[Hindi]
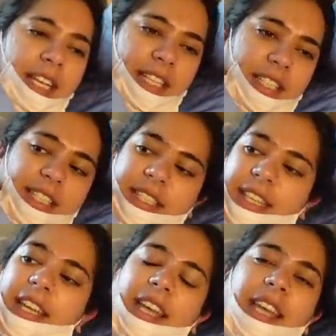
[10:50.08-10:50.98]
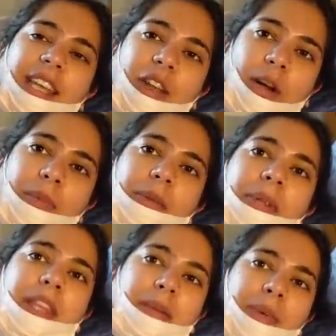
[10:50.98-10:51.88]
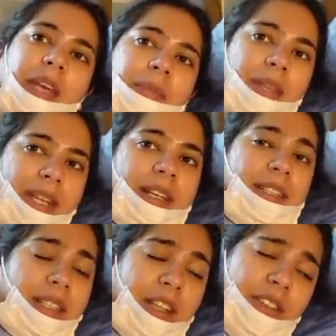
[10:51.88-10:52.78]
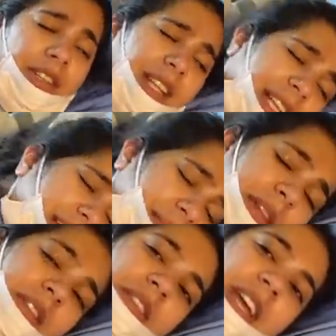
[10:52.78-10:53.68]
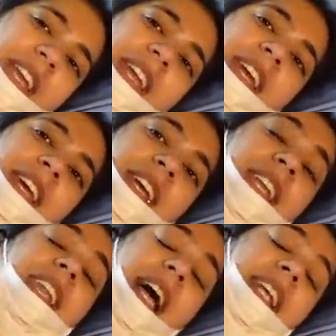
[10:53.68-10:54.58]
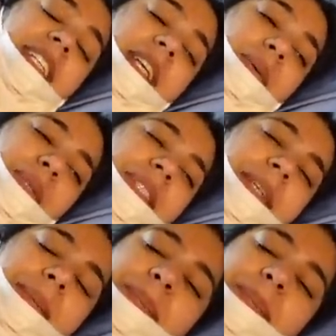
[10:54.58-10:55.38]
चीज़ें हैं एक नॉर्मल बंदा पी बंदा कर सकता है तो दैट समथिंग वेरी नाइस है उससे